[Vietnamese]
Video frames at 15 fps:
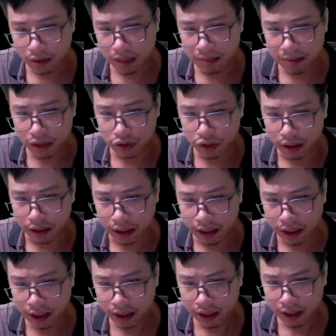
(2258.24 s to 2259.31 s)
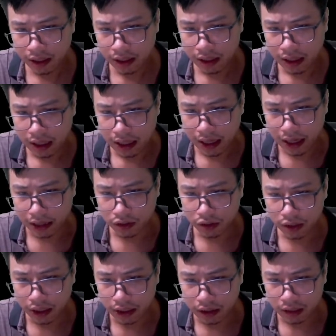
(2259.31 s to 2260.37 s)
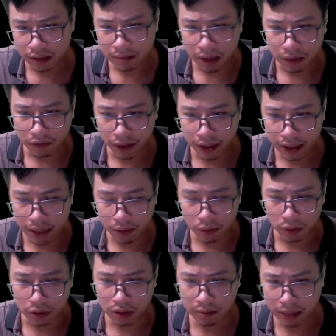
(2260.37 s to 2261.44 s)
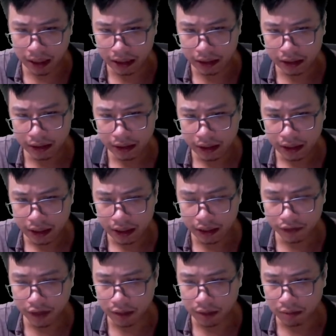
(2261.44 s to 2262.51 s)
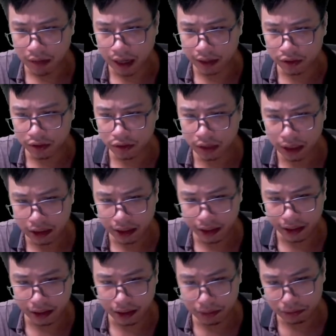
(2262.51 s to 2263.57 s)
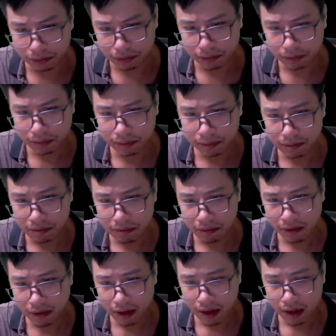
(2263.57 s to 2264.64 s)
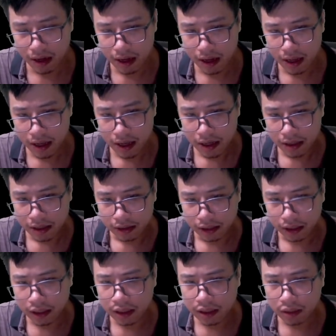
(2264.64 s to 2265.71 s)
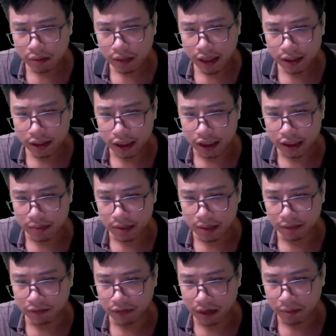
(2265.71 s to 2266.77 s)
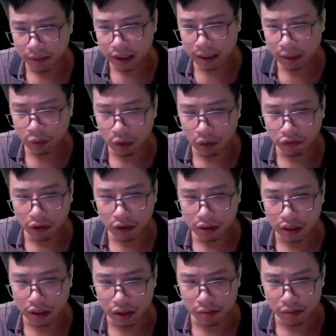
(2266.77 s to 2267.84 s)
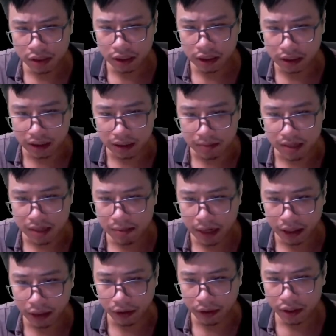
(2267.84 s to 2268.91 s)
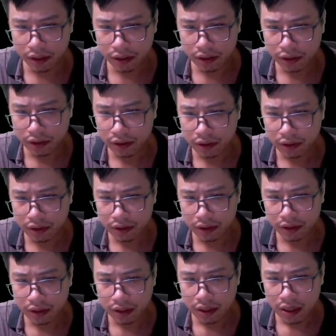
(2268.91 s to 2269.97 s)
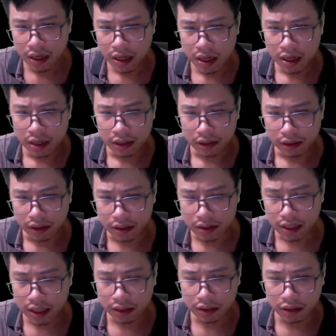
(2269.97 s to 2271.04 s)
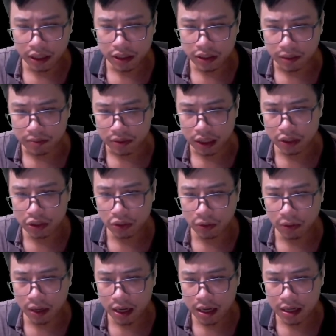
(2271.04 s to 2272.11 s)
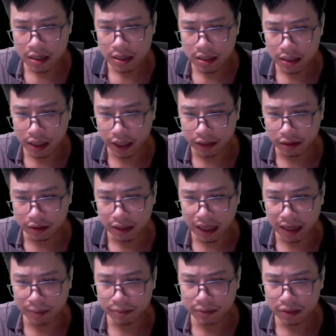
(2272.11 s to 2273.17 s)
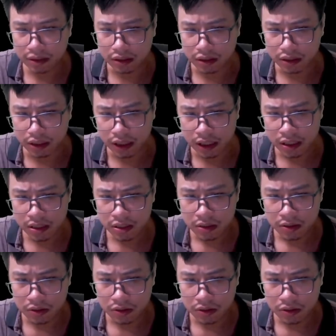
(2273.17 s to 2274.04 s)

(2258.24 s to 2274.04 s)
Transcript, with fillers: Từ cổ chí kim trong cổ quốc Tam Mạch ở Tiên Cương Đại Lục, không một ai có thể bước qua được bước này. Đây cũng là liên quan tới hoàn cảnh sống của bọn họ. Bọn họ sinh tồn dưới sự che chở của Đại Thiên Tôn, dưới sự thống trị của Ba Hoàng Tôn, sống trong ánh sáng từ tổ tiên truyền xuống.